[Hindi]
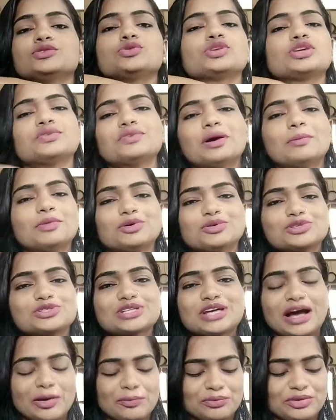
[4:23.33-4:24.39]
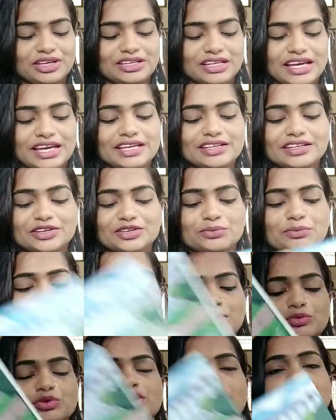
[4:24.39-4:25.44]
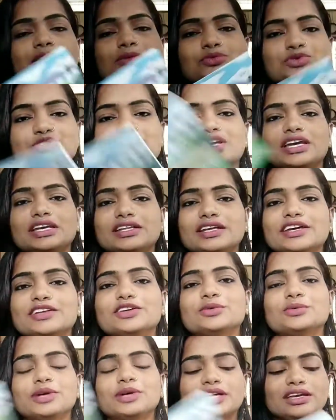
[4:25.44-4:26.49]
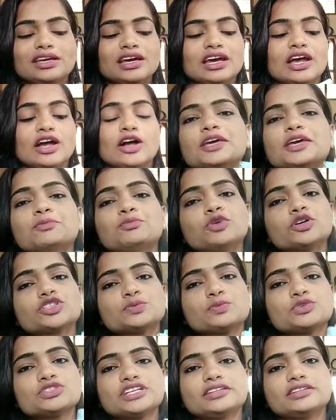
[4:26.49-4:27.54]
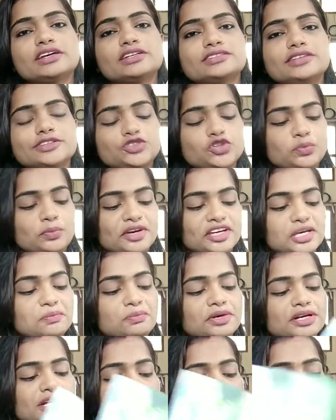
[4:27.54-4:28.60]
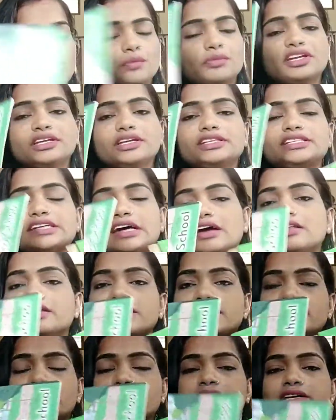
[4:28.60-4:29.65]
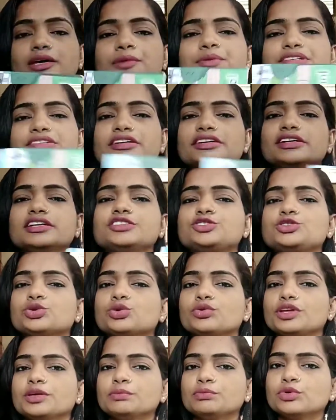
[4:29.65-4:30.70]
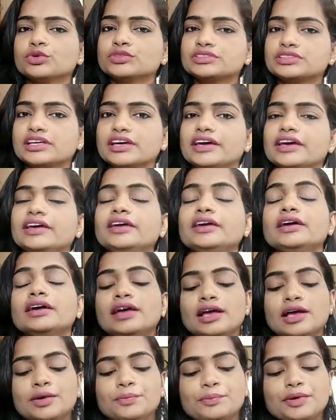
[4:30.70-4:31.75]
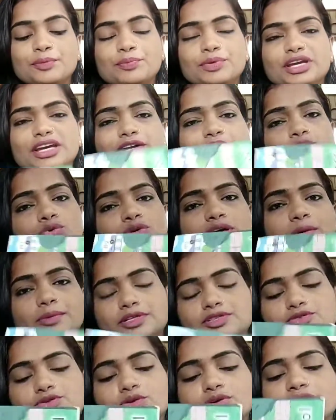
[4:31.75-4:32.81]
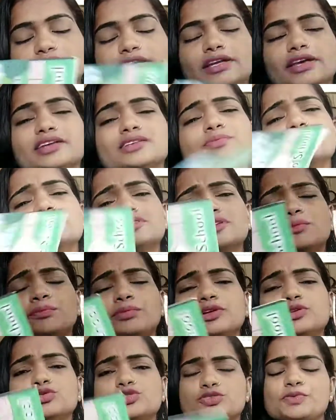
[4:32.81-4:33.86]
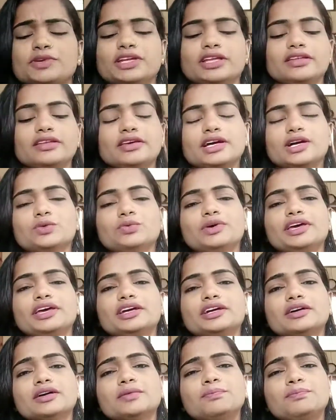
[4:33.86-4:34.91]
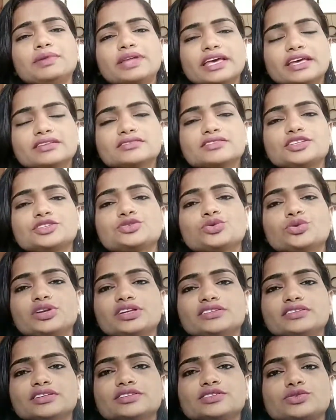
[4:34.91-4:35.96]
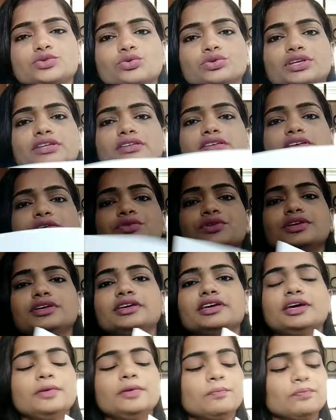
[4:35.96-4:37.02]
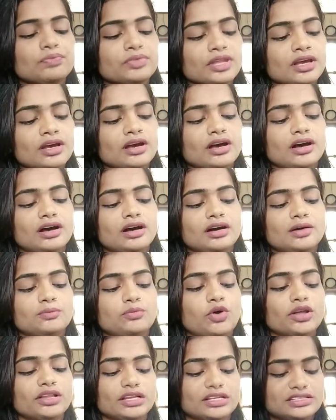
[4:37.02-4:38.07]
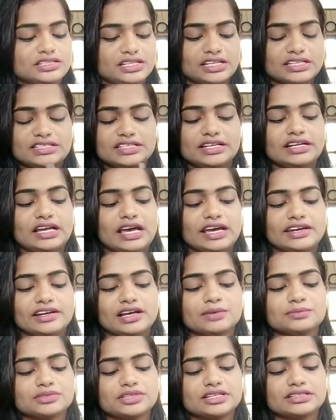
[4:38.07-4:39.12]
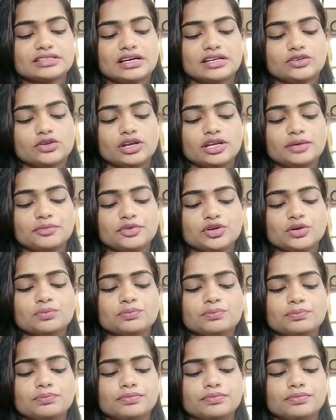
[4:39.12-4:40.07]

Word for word: क्योंकि वहाँ पे कुछ काम के नहीं थे तो मैंने बोला कि मुझे ही दे दो भाई ये बुक्स मुझे दस दस रुपए के पड़े थे और मैंने ये चार ले लिया था ये बेसिकली स्टोरी बुक्स है पीपी टू के बच्चों के लिए इसमें सिंपल कुछ भी नहीं दिया हुआ एक प्लेन सी छोटी सी स्टोरी दी हुई है आ, बहुत अच्छे अच्छे डायग्राम के साथ और ये मेरे को